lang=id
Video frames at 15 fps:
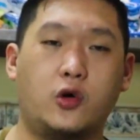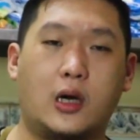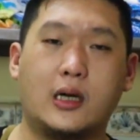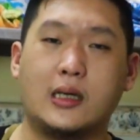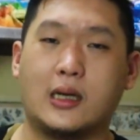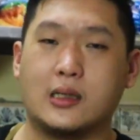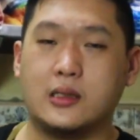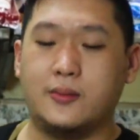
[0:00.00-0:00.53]

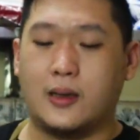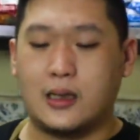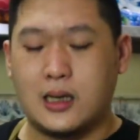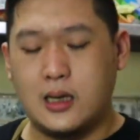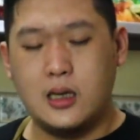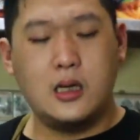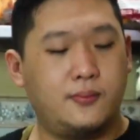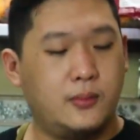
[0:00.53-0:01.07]
gua yang
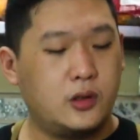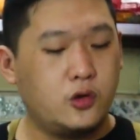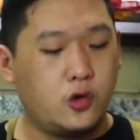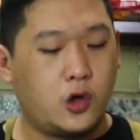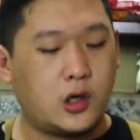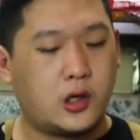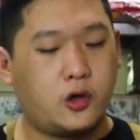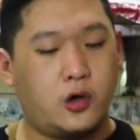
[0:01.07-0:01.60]
dimana menu
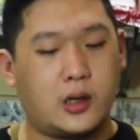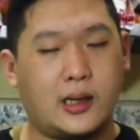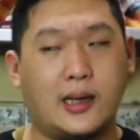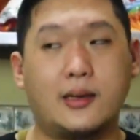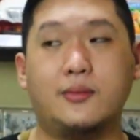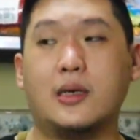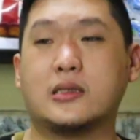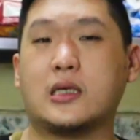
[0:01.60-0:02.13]

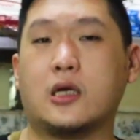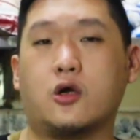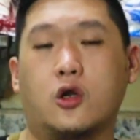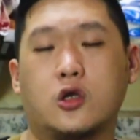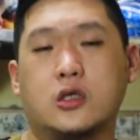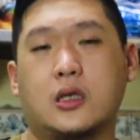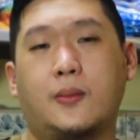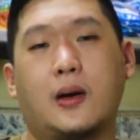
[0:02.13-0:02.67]
goreng-gorengan biasanya
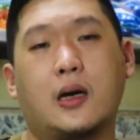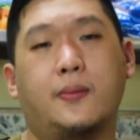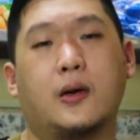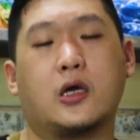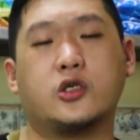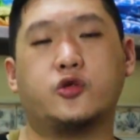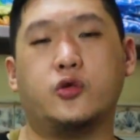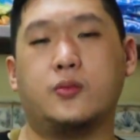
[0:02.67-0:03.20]
kalau kita makan
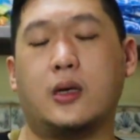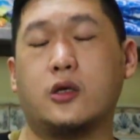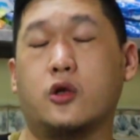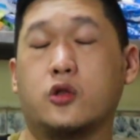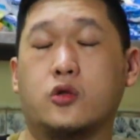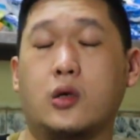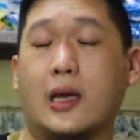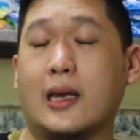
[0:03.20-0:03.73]
pakai sweet
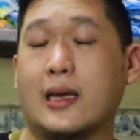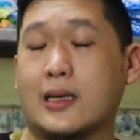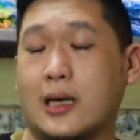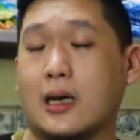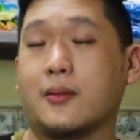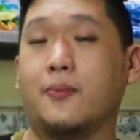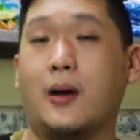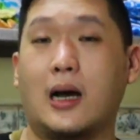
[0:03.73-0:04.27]
mayo itu
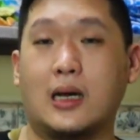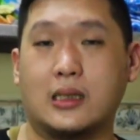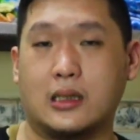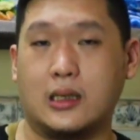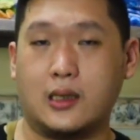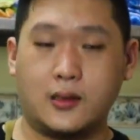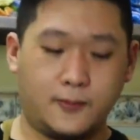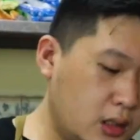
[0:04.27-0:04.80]
enak banget ya.